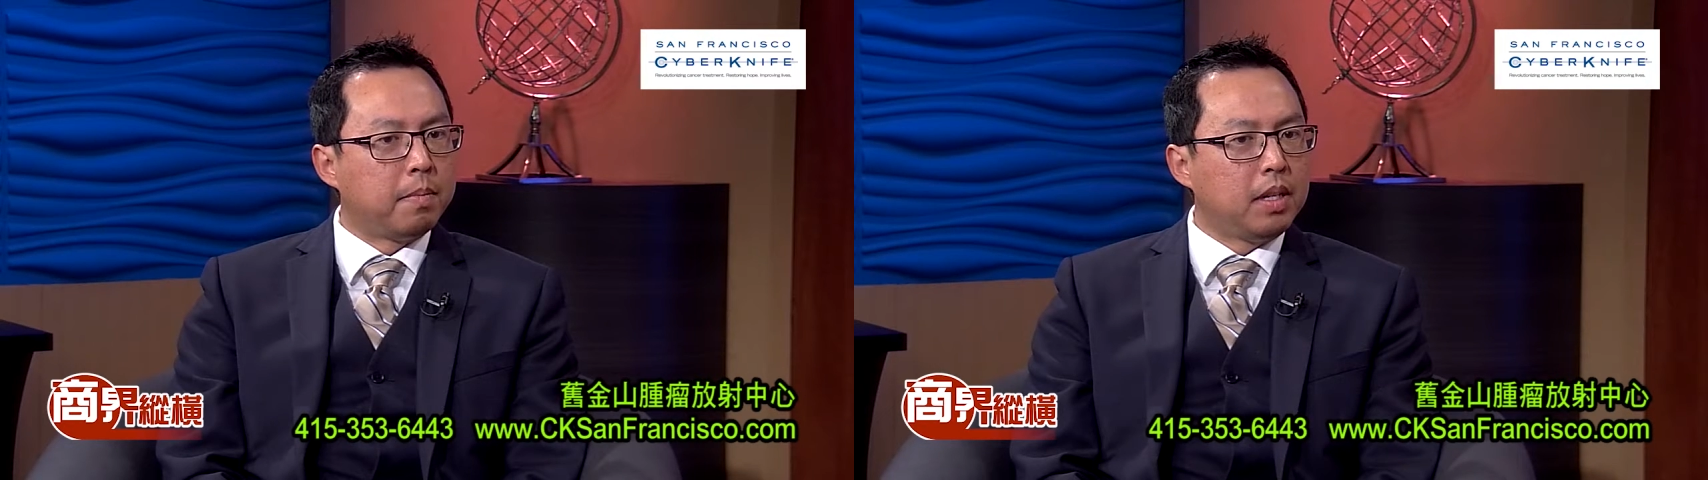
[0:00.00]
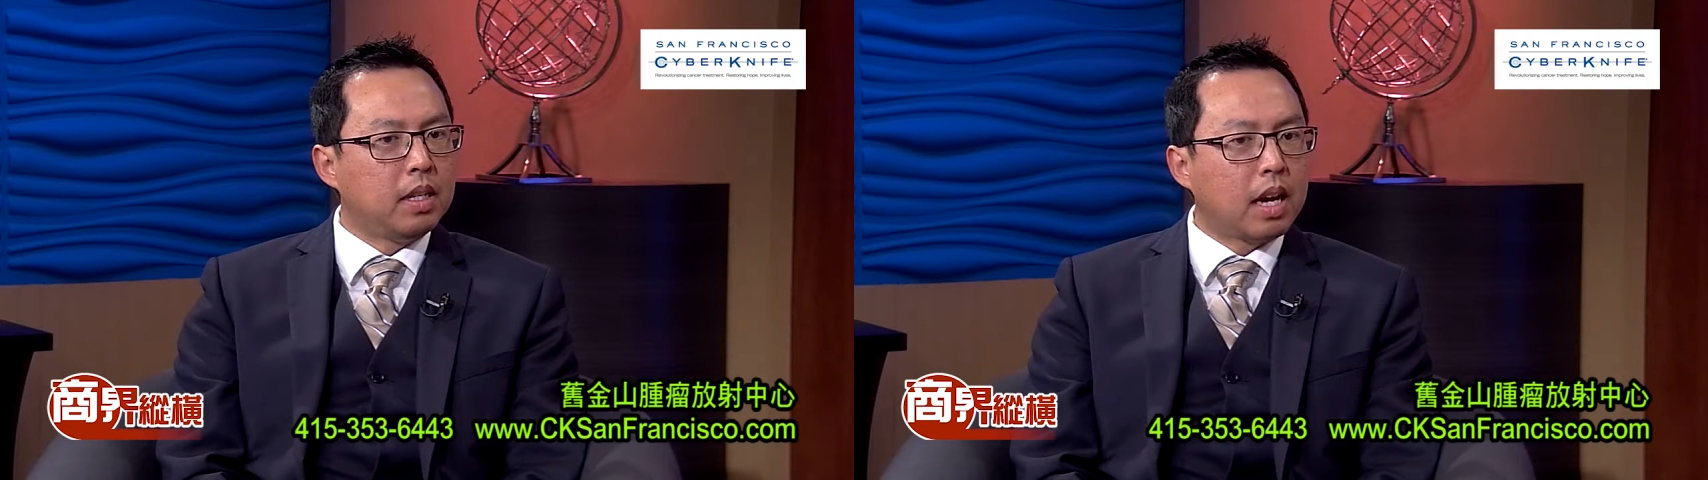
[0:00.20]

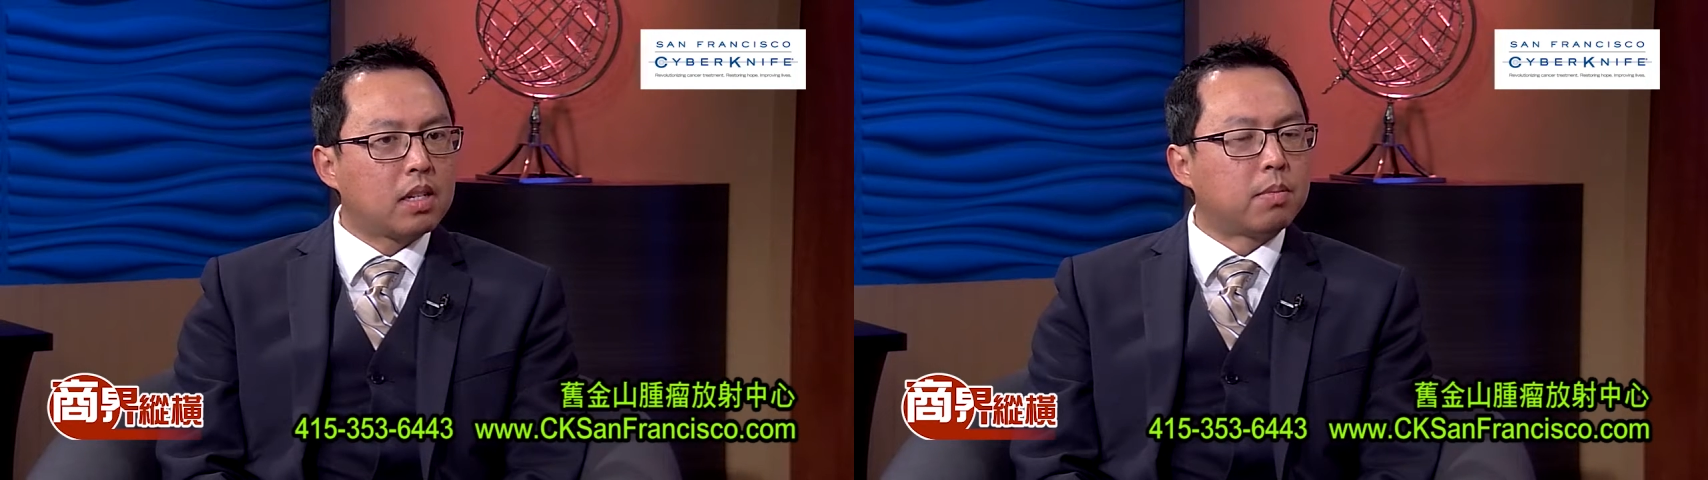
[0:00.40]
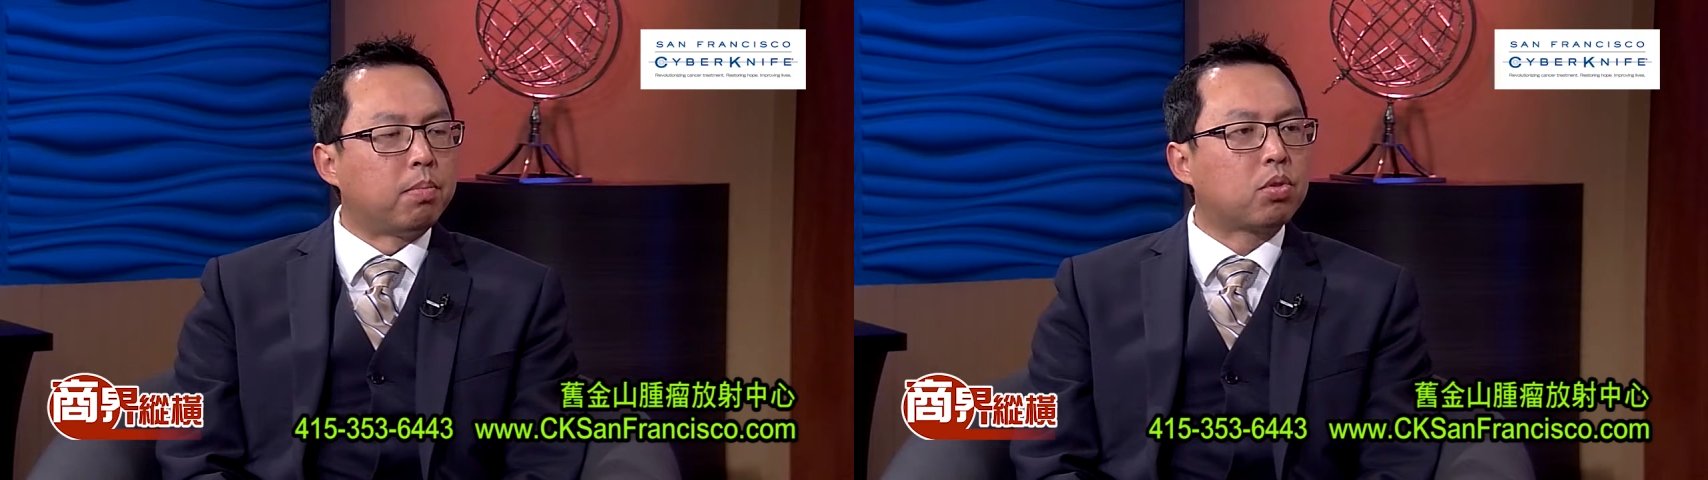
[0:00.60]
应该
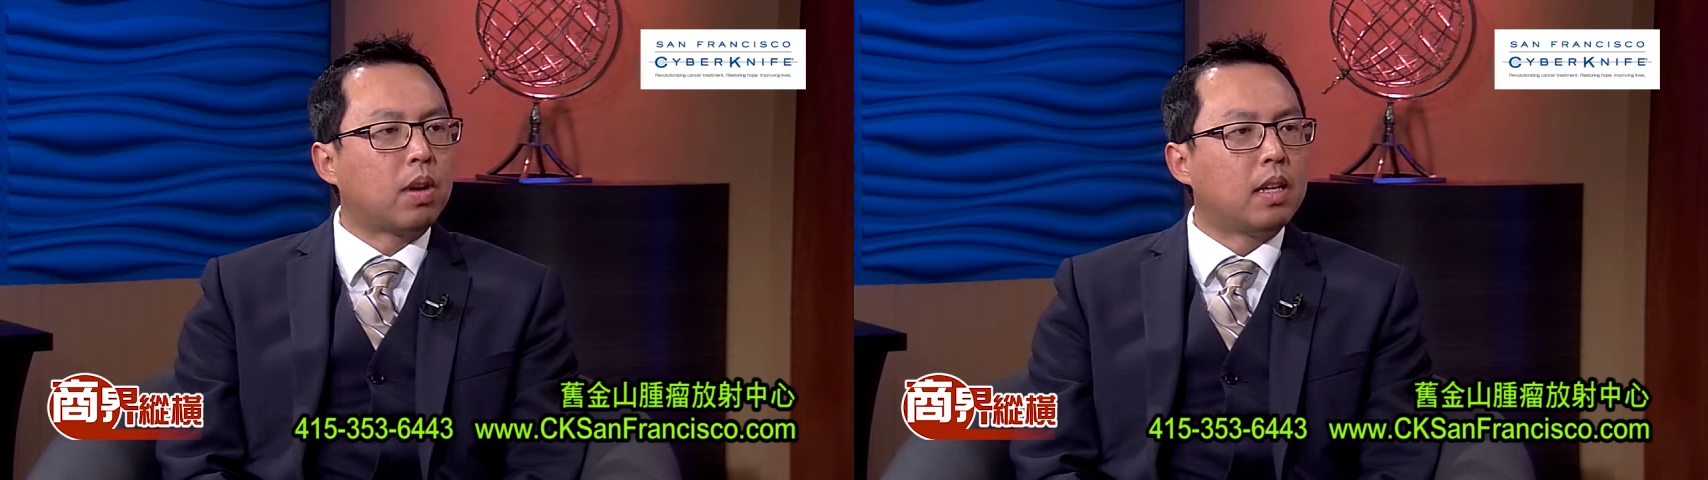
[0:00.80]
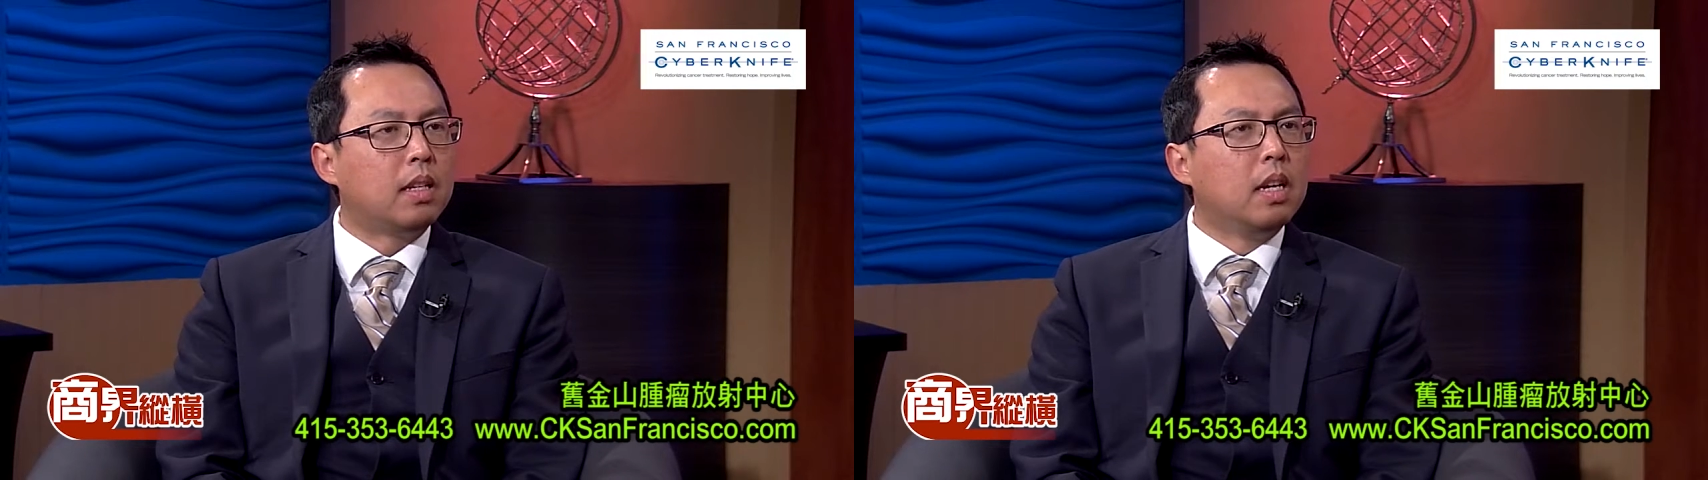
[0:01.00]
是不算，